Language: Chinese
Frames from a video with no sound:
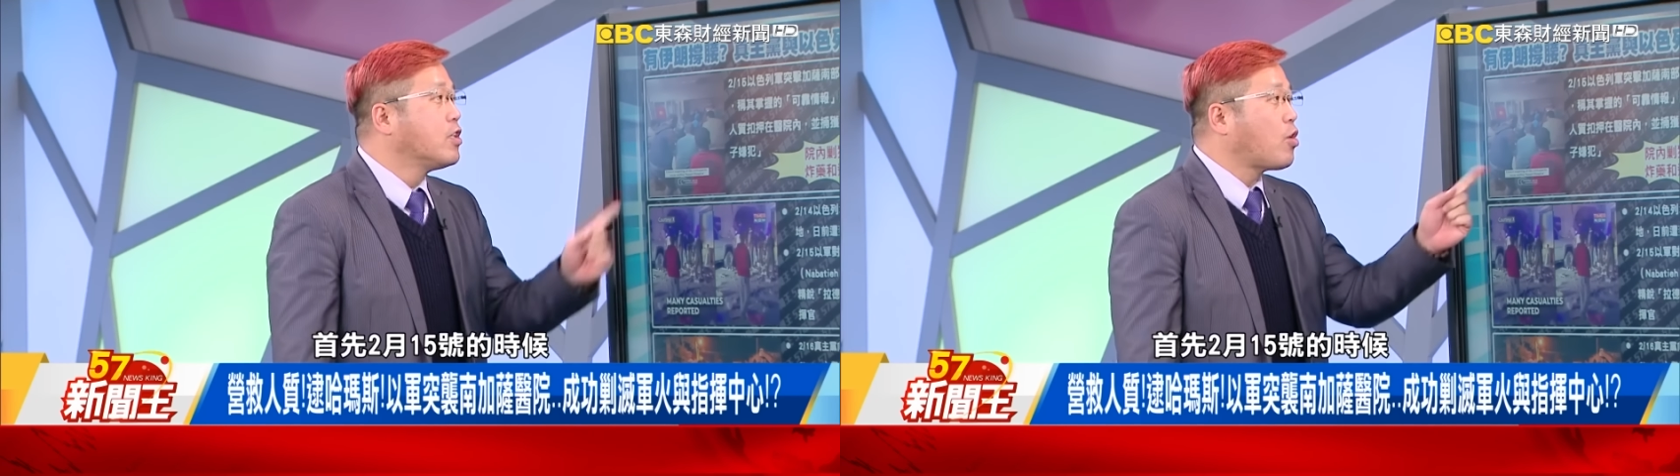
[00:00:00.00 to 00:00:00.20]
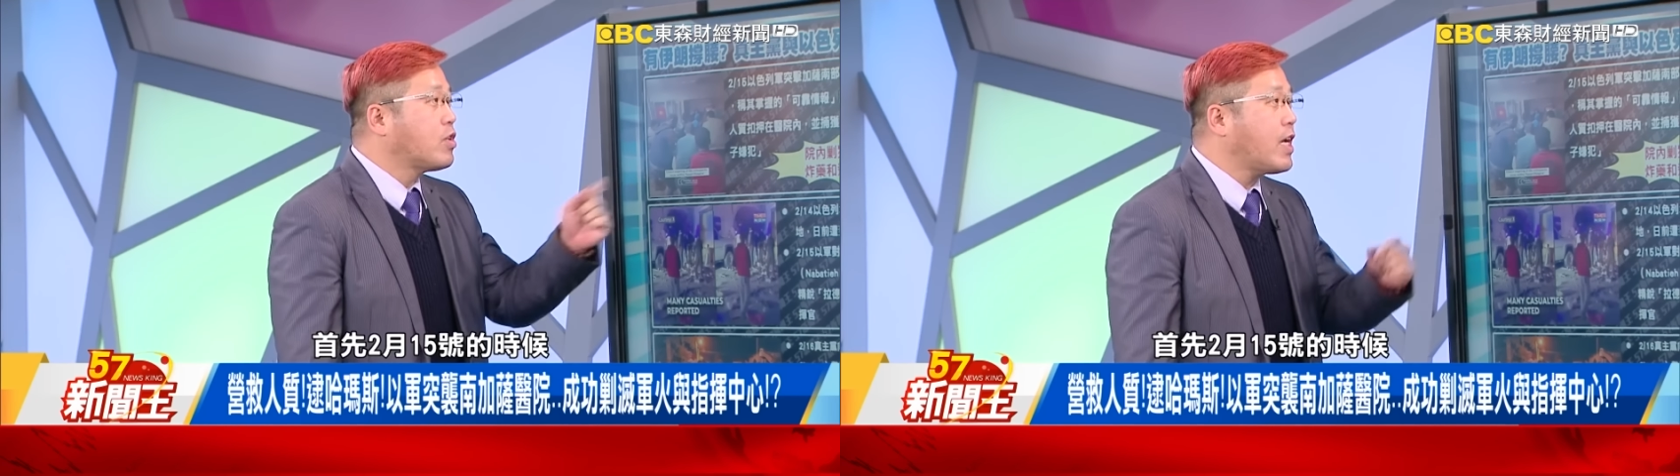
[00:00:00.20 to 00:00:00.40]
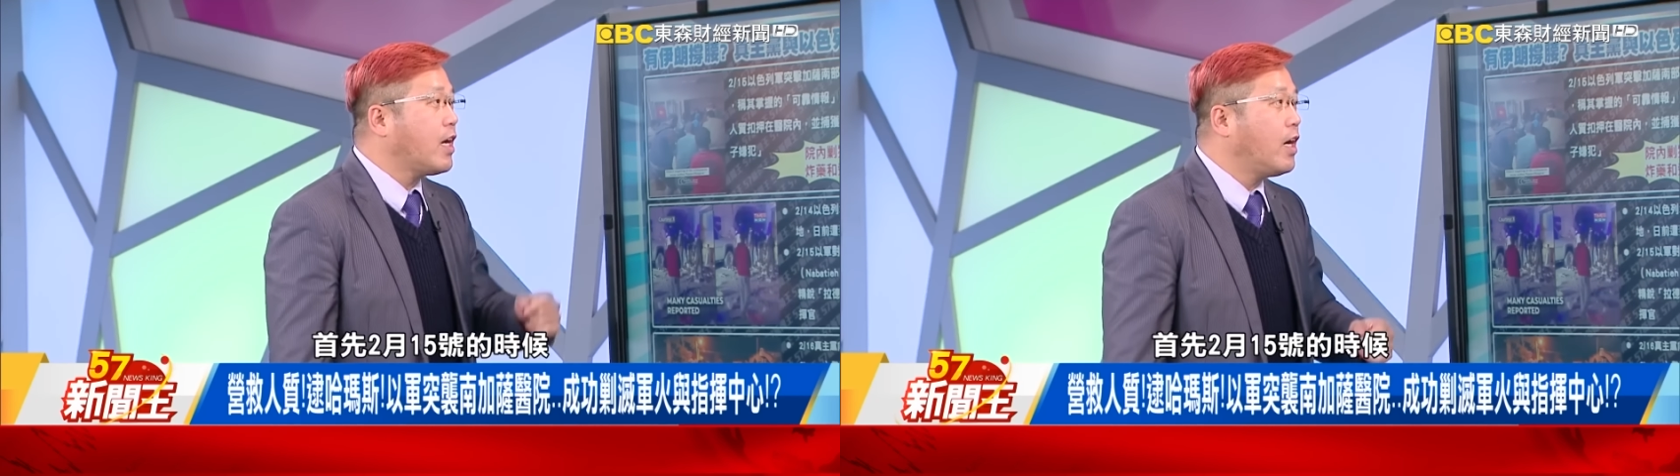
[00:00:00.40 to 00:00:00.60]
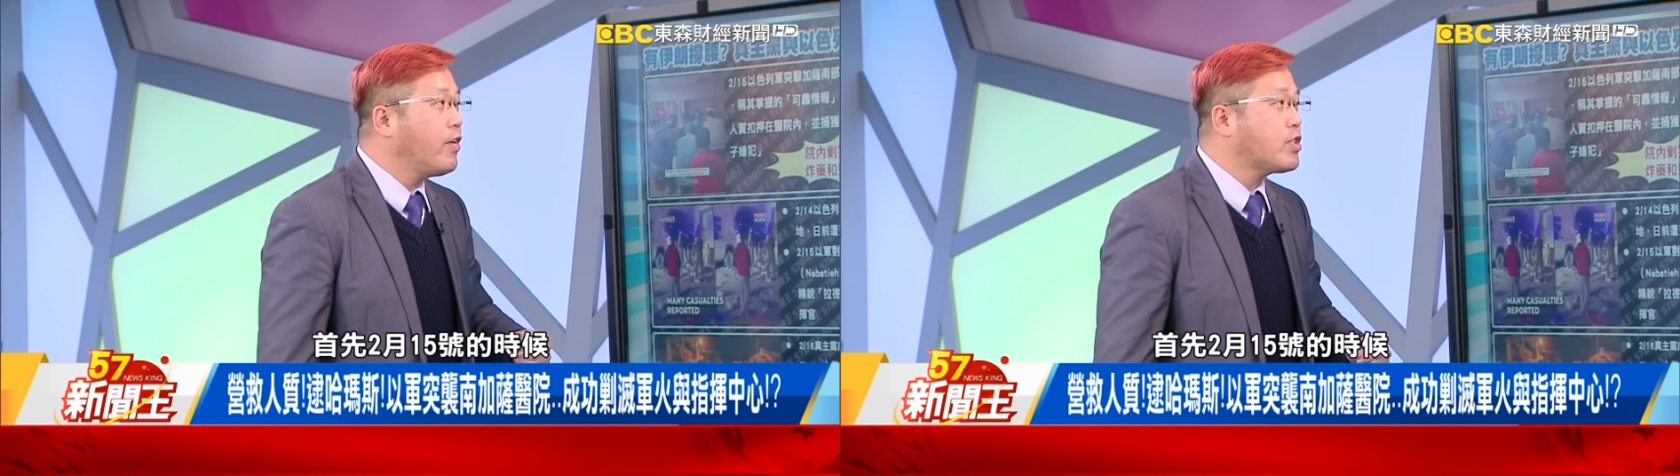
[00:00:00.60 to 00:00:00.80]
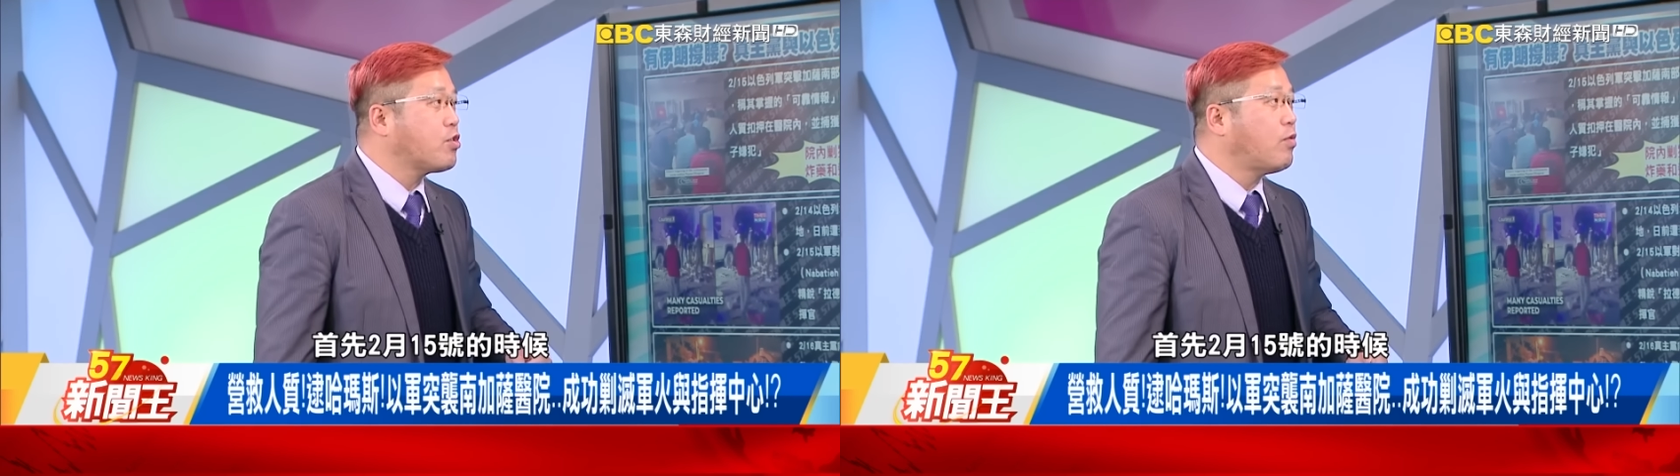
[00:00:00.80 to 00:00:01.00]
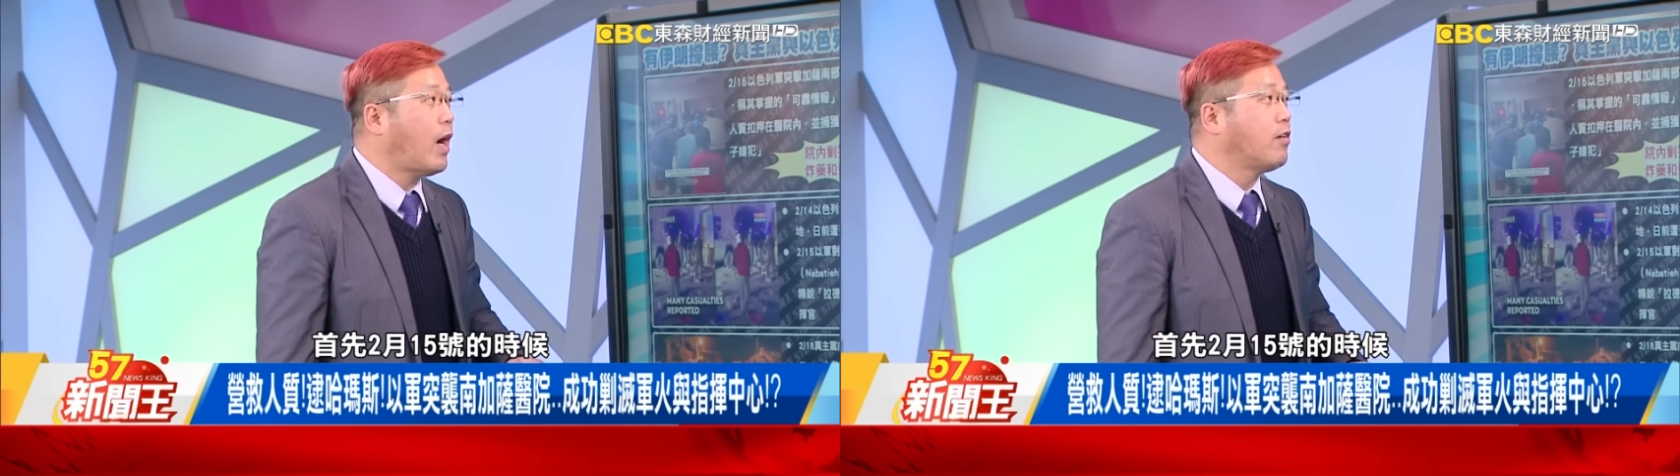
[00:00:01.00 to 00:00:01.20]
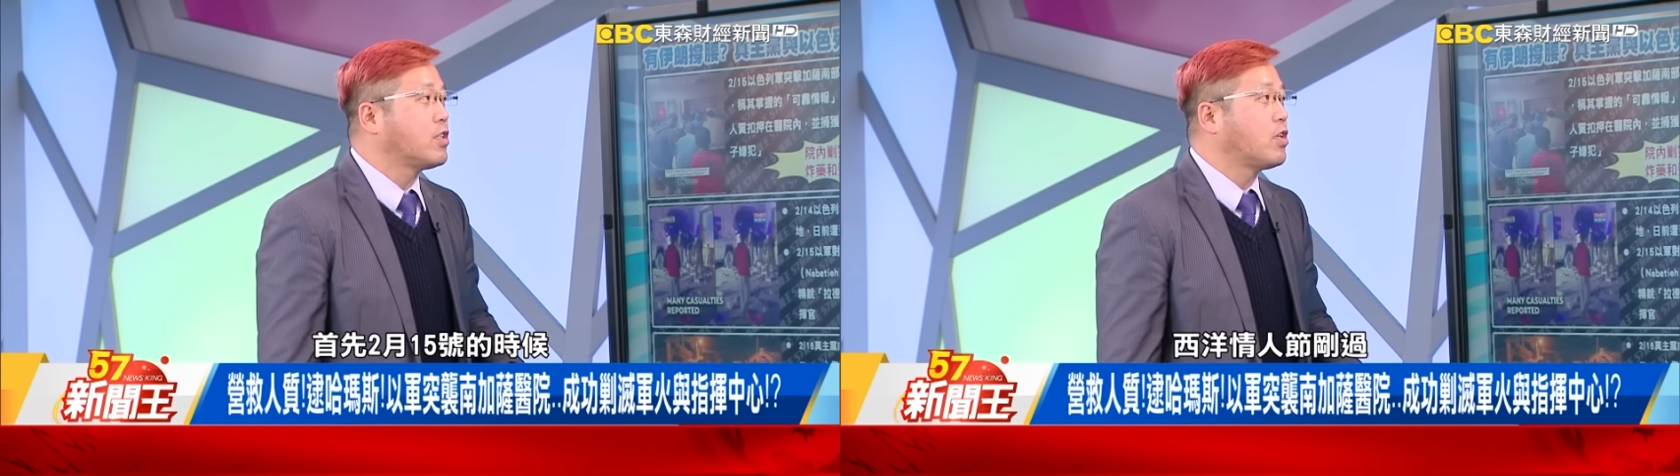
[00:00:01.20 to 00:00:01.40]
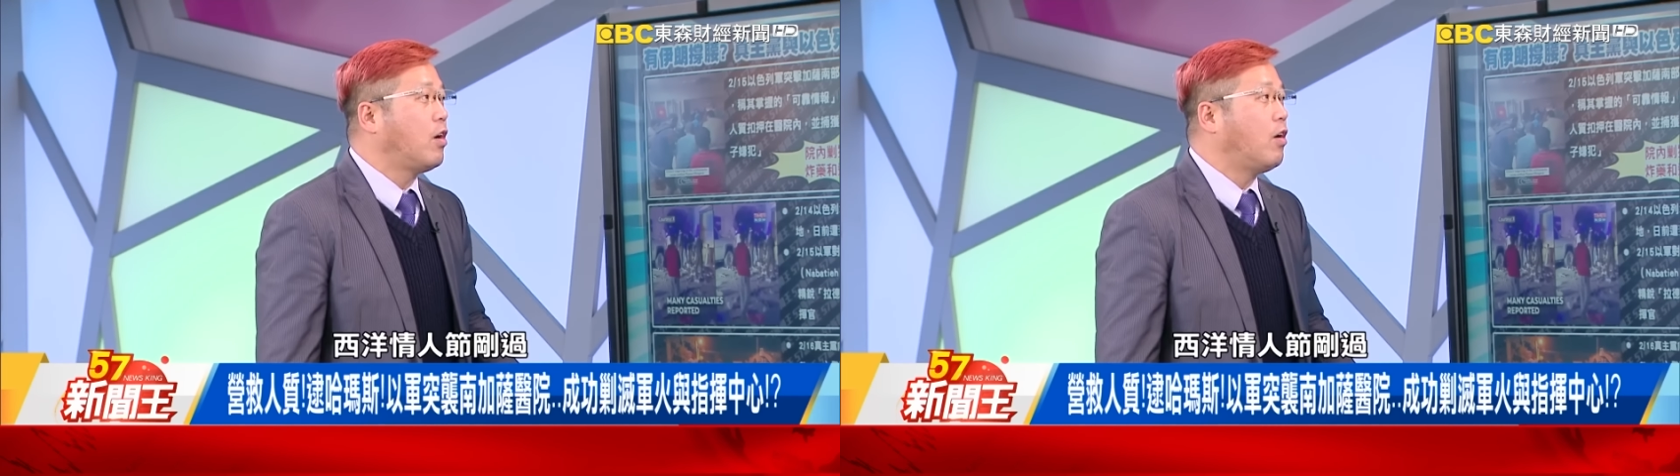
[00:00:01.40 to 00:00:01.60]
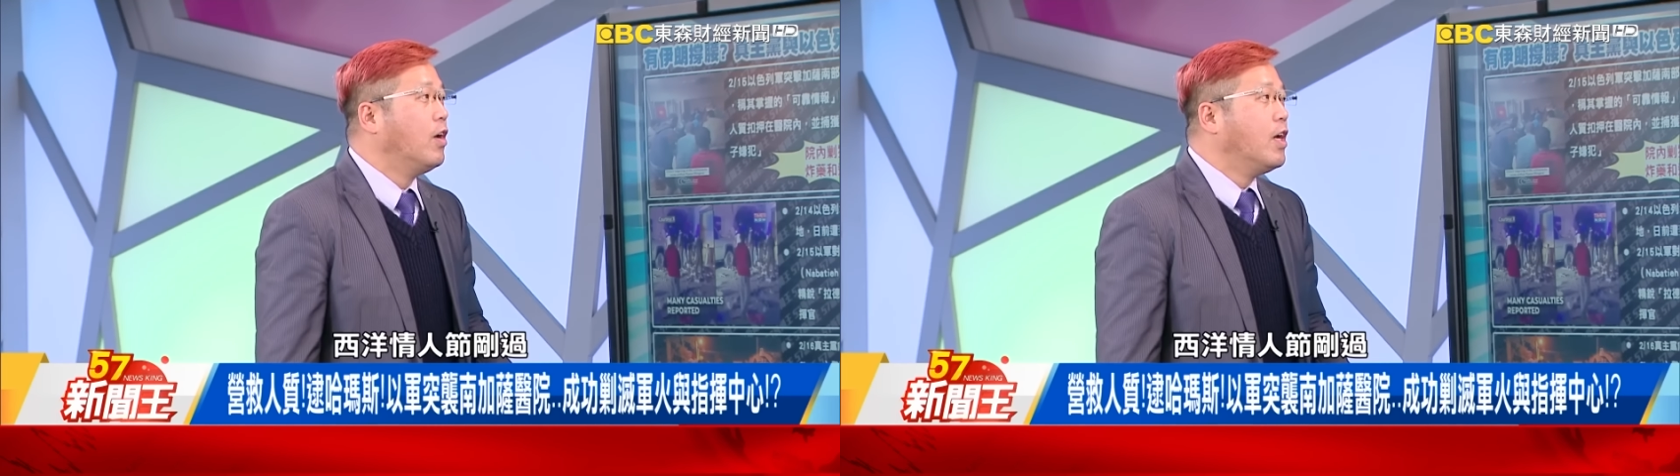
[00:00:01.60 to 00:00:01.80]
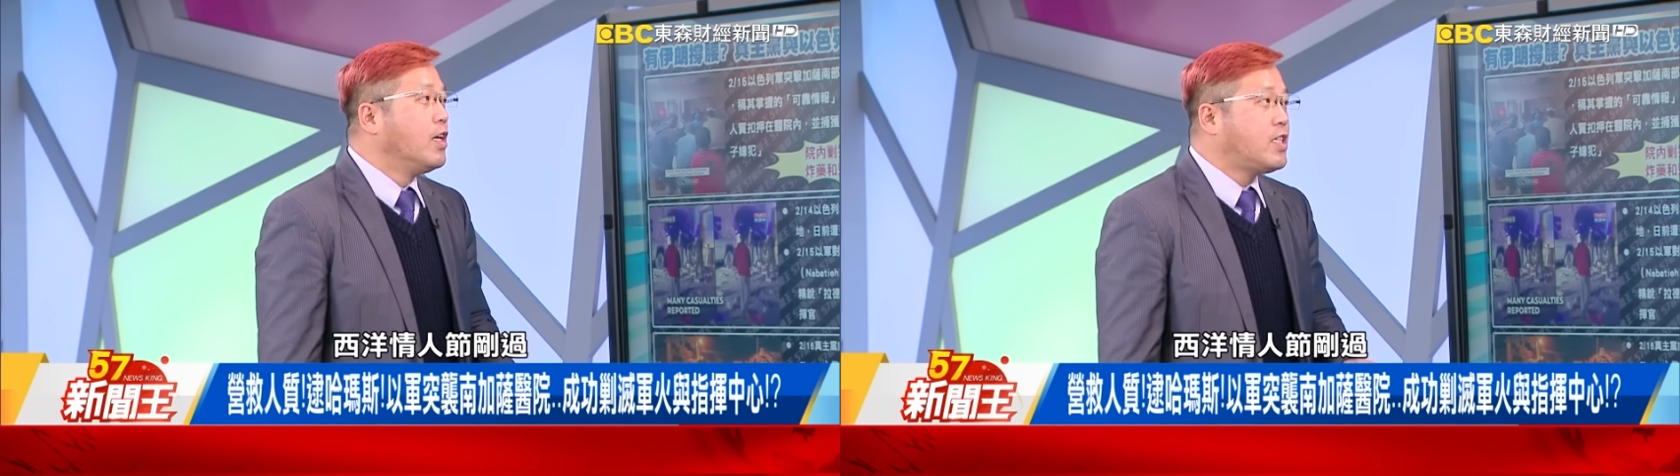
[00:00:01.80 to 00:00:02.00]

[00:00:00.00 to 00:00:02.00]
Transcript: 首先，二月十五号的时候，